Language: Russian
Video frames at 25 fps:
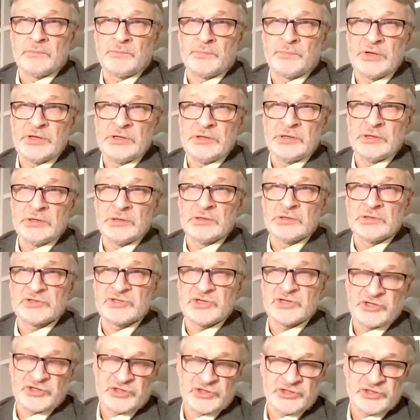при
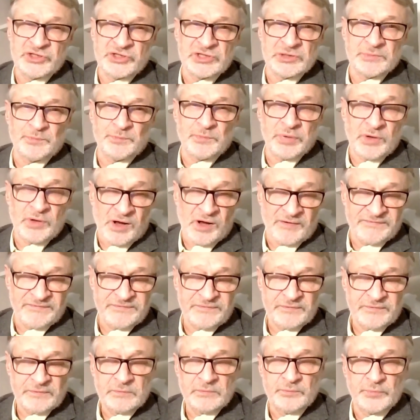защите
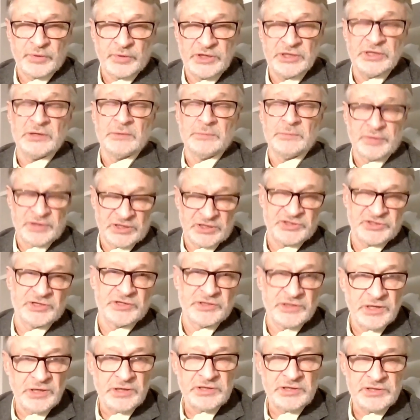прав при
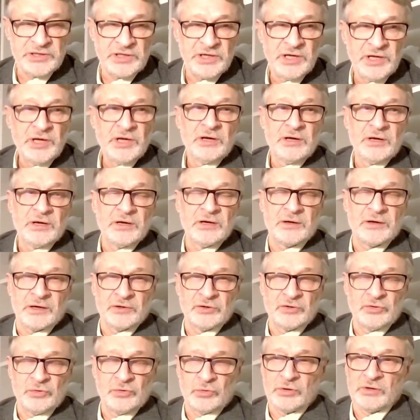президенте
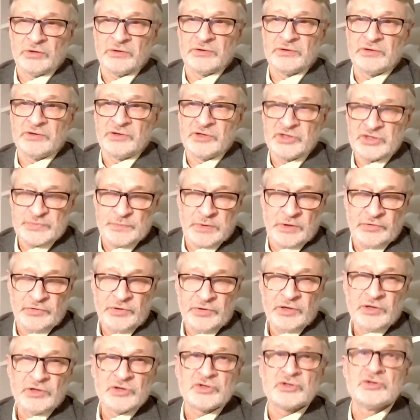который
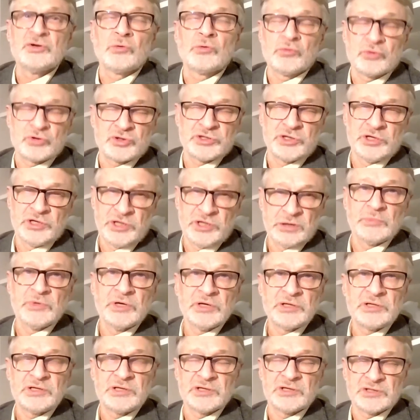избран с нарушением
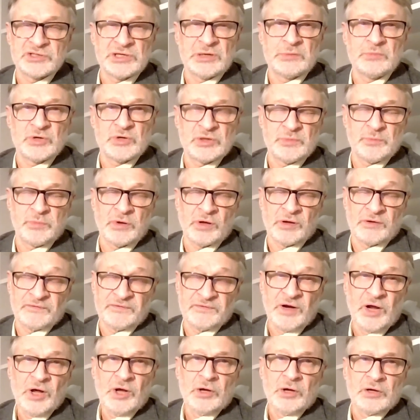этих самых
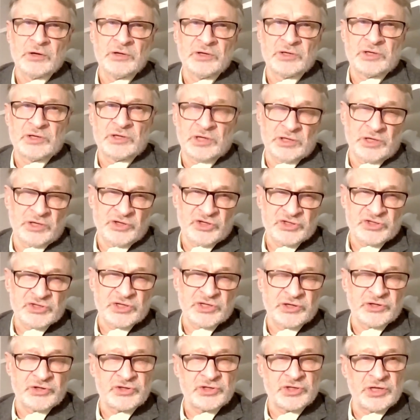прав. И тогда
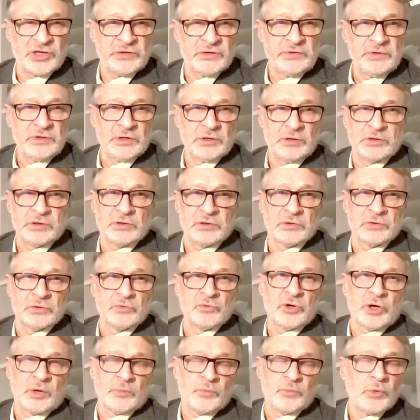несколько человек, э,
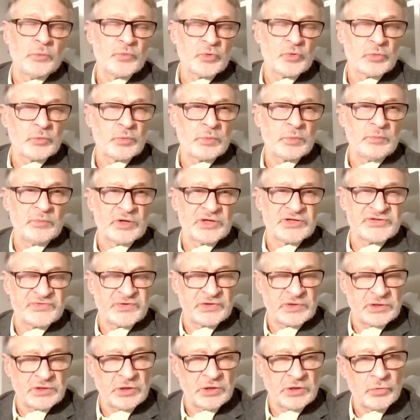ну, я помню, например,
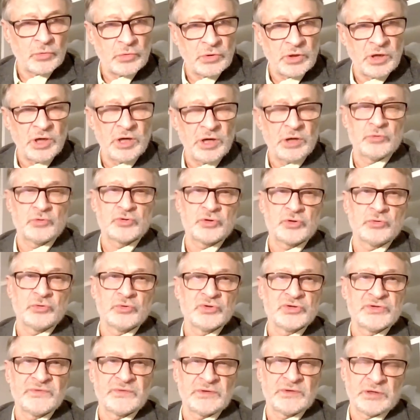Светлану
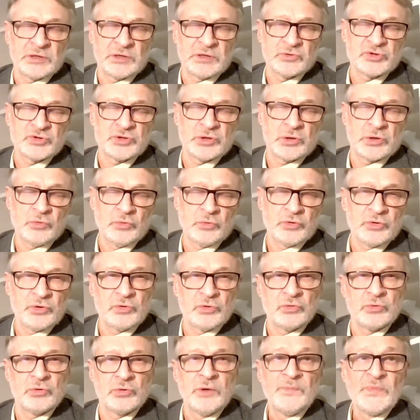Ганушкину, Светлану
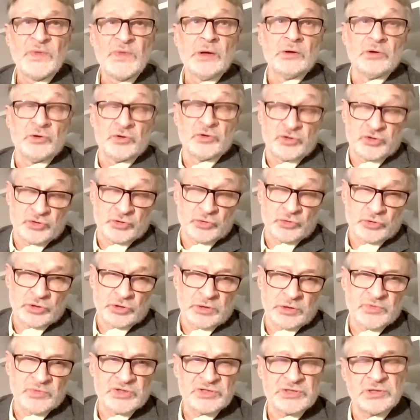Сорокину, еще
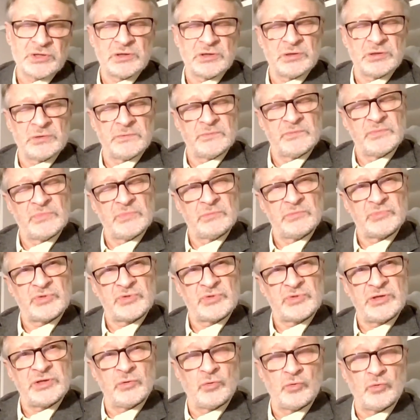там несколько
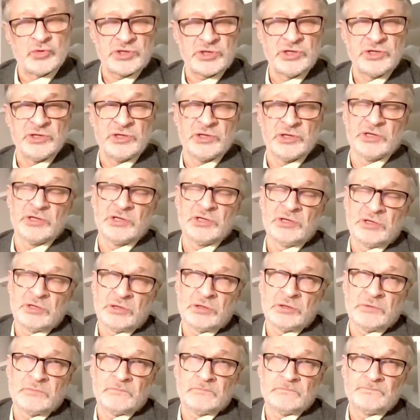человек ушли,
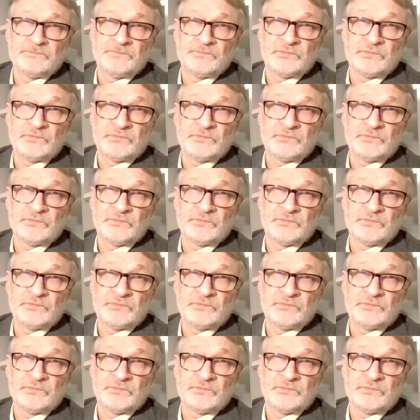и,